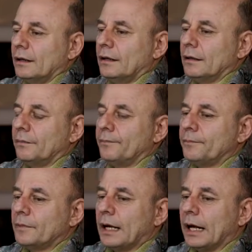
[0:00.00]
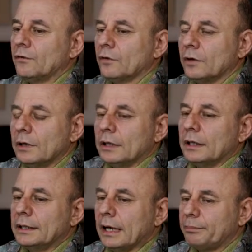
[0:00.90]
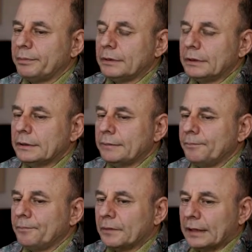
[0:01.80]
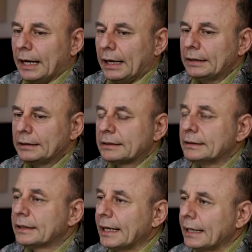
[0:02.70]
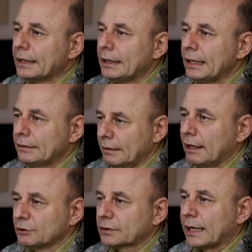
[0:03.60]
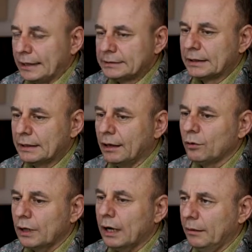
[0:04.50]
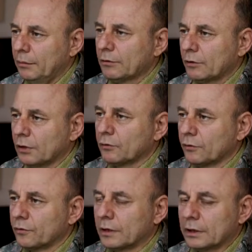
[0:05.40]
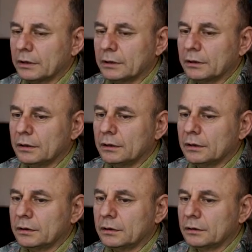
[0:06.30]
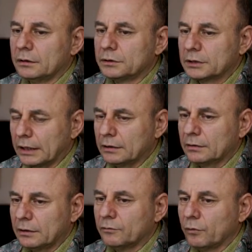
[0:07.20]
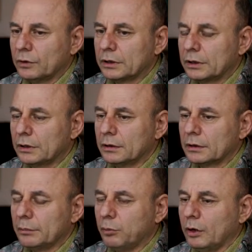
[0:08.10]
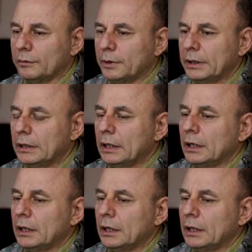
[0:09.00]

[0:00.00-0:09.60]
Ähm, also ich habe ähm, einen kennengelernt, der aus Kayseri auch kam, also aus unserer äh, äh, Stadt, wo ich äh, geboren bin.